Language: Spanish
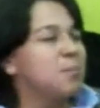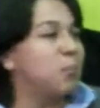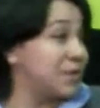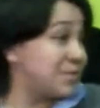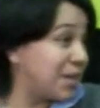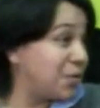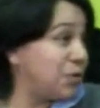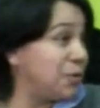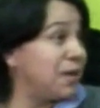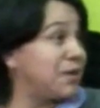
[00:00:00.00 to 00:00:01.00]
podía estar en
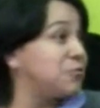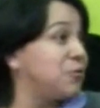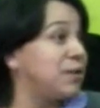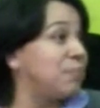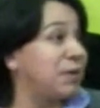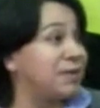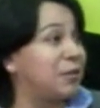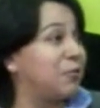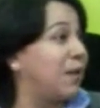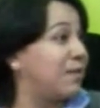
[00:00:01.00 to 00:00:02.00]
universo, y
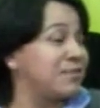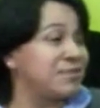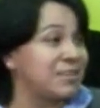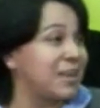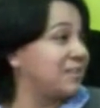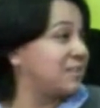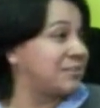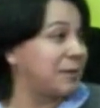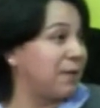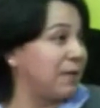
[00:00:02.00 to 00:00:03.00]
dependiendo de las necesidades
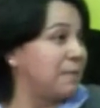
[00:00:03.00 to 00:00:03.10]
estaba ahí.